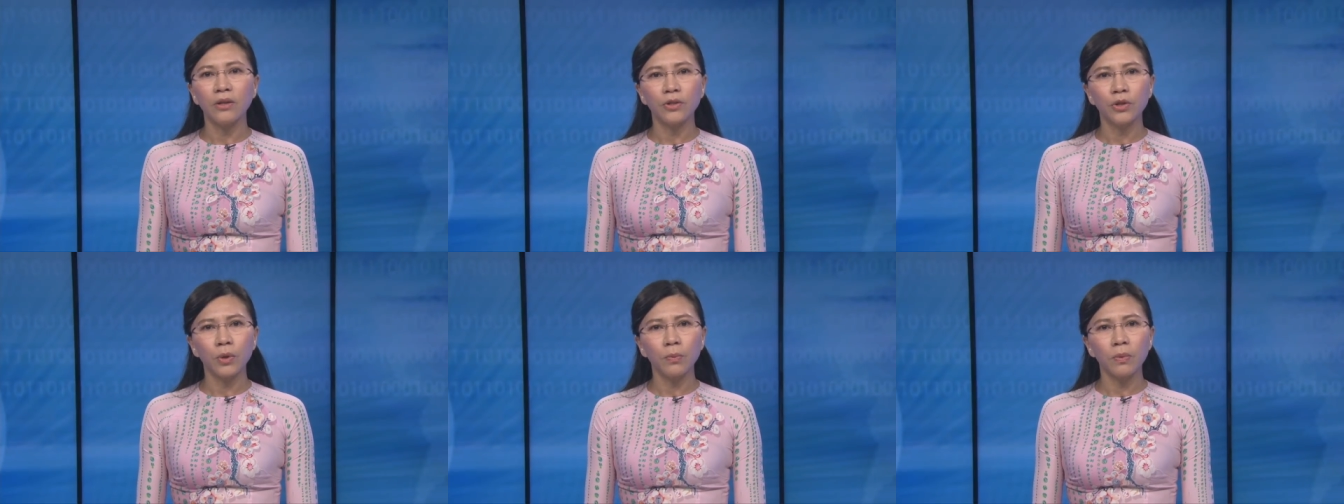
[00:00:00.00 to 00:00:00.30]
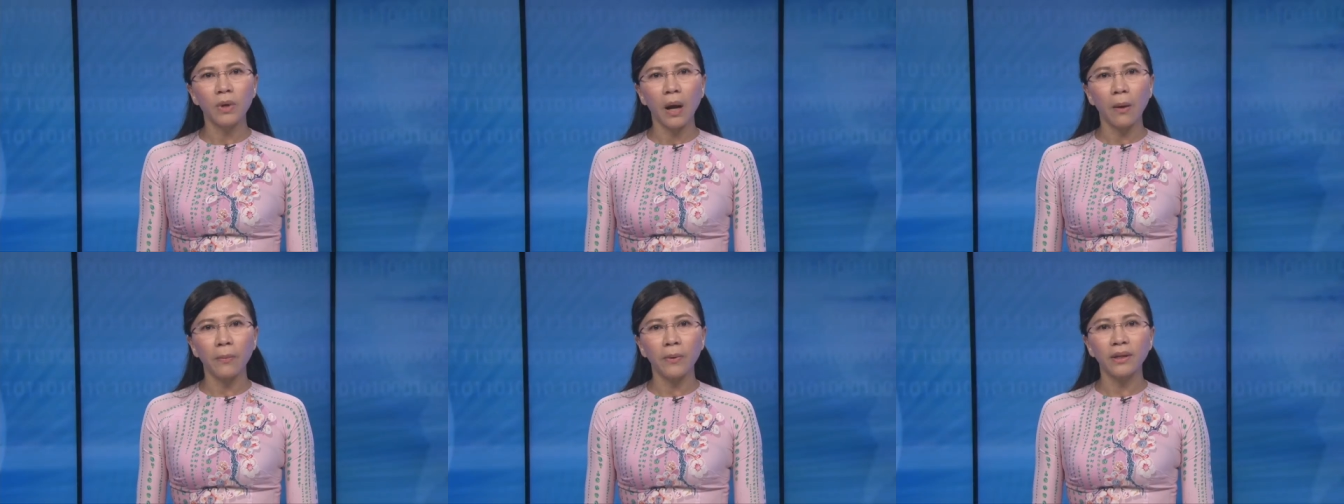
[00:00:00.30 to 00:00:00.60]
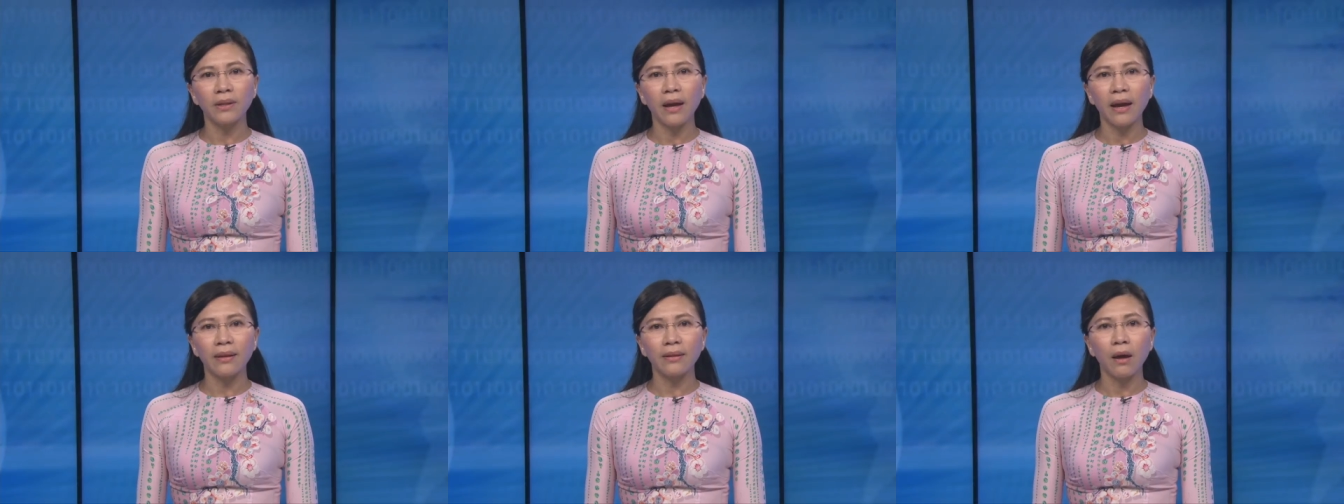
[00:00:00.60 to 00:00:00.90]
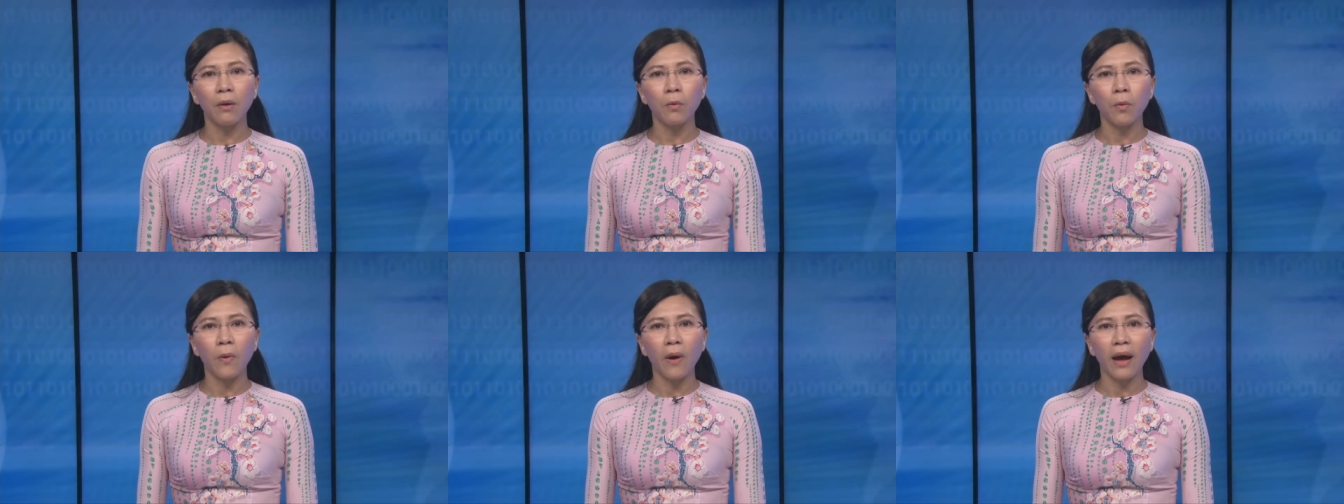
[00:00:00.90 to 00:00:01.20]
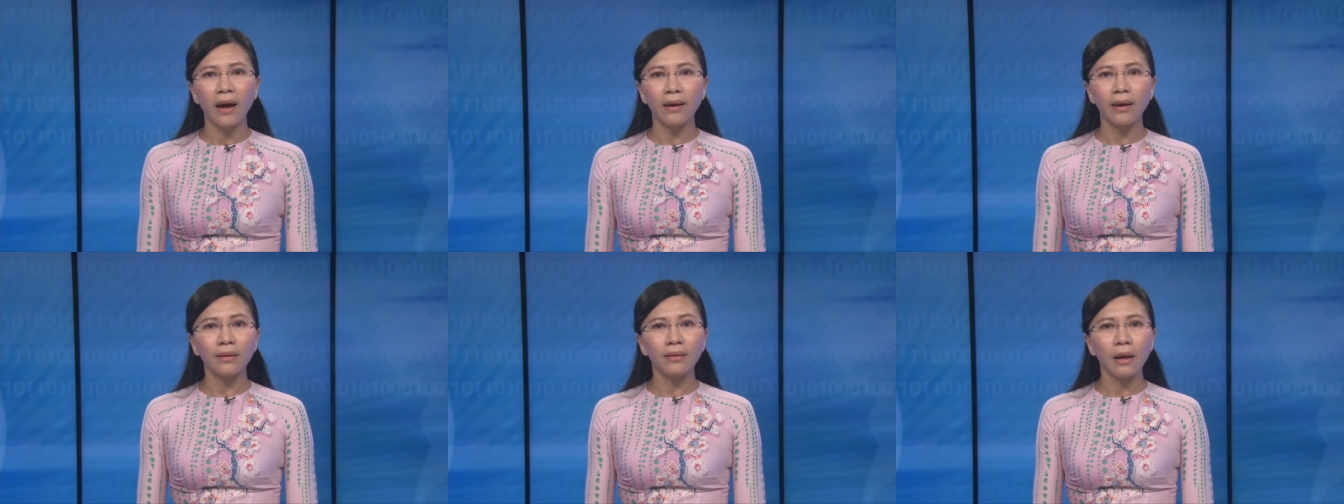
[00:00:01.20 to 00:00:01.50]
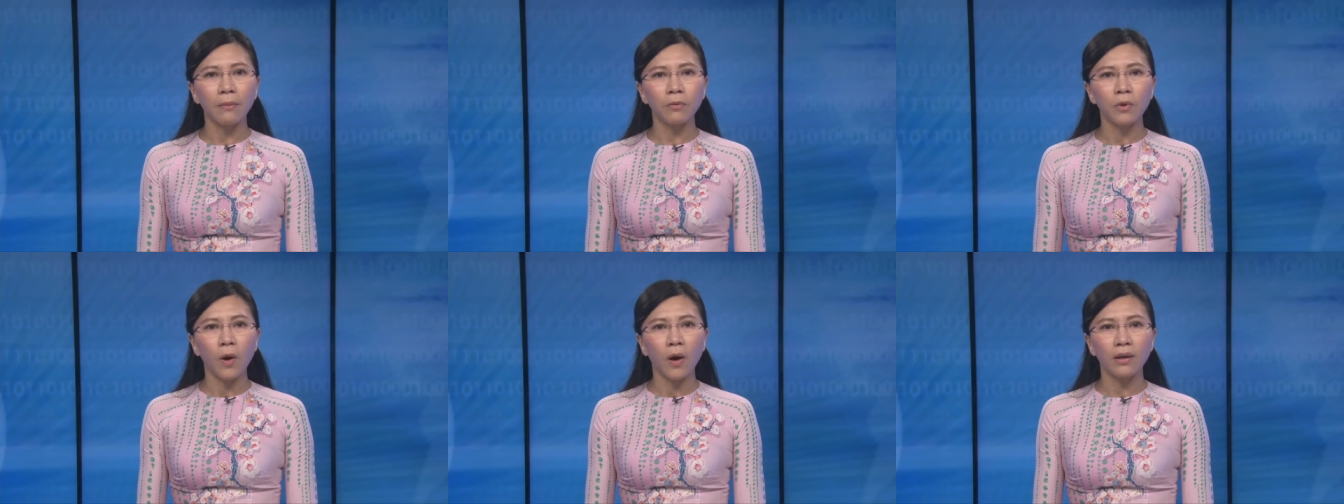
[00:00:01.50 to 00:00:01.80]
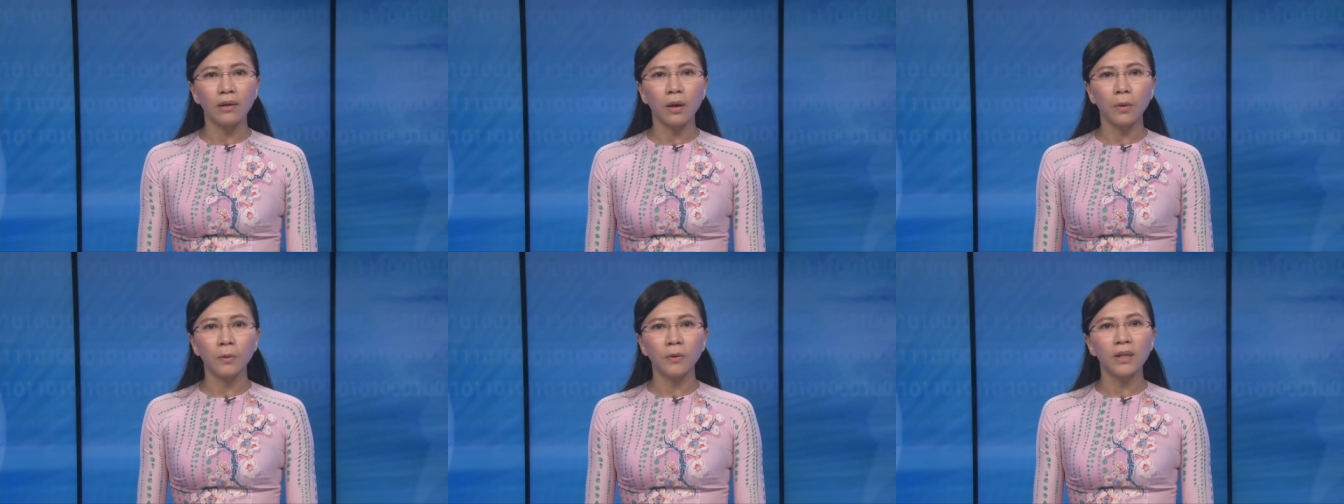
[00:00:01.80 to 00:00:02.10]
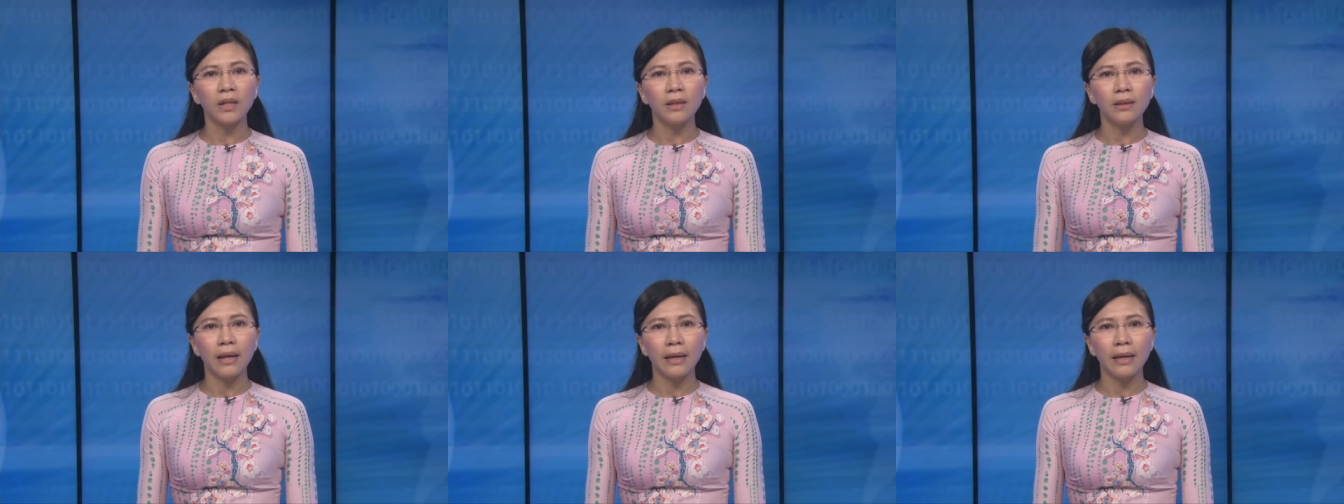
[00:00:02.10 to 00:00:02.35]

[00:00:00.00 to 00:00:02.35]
Trung Cộng có thể thông qua các tập đoàn đầu tư